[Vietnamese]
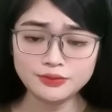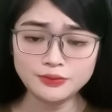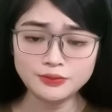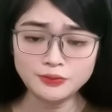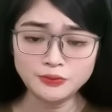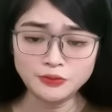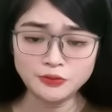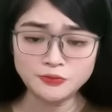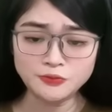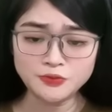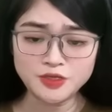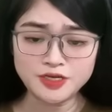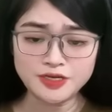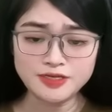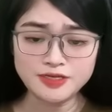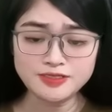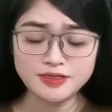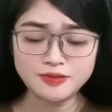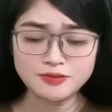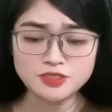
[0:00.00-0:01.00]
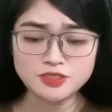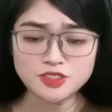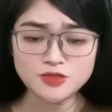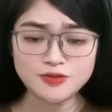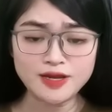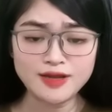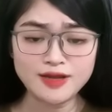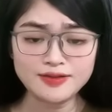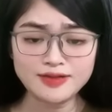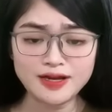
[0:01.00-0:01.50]
Không khí dần trở
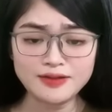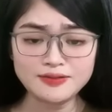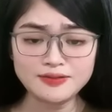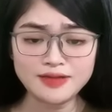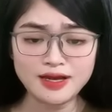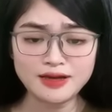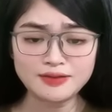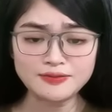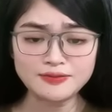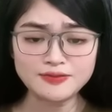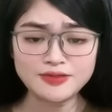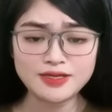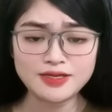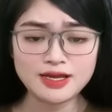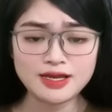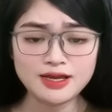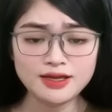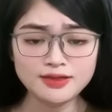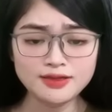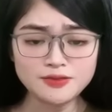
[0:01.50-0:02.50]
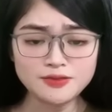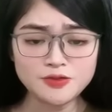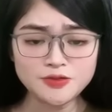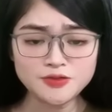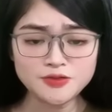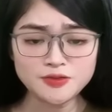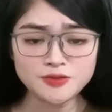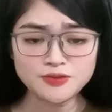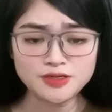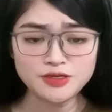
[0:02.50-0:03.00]
nên căng thẳng. Người
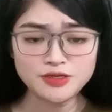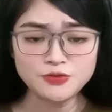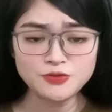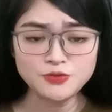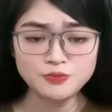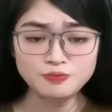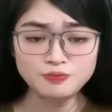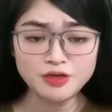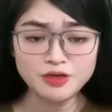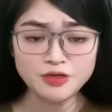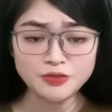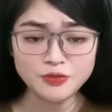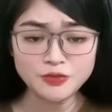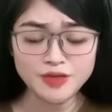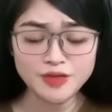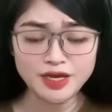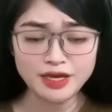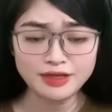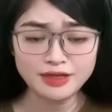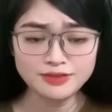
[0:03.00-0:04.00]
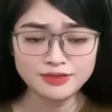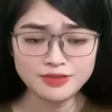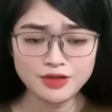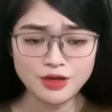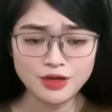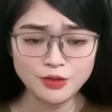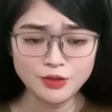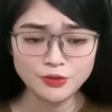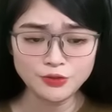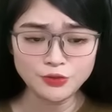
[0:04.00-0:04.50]
thượng lưu mời tôi đến
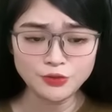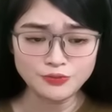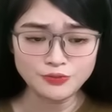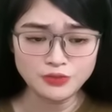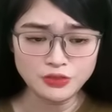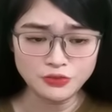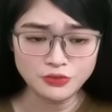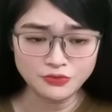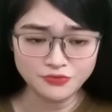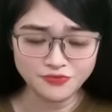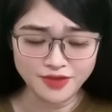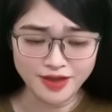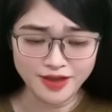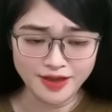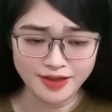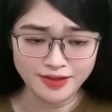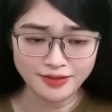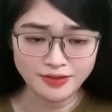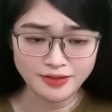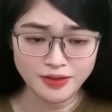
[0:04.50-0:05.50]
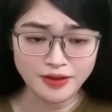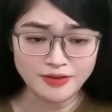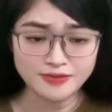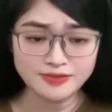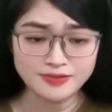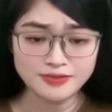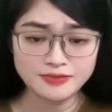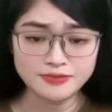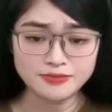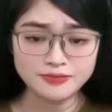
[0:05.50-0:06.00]
cũng lộ vẻ khó
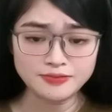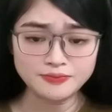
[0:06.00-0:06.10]
xử.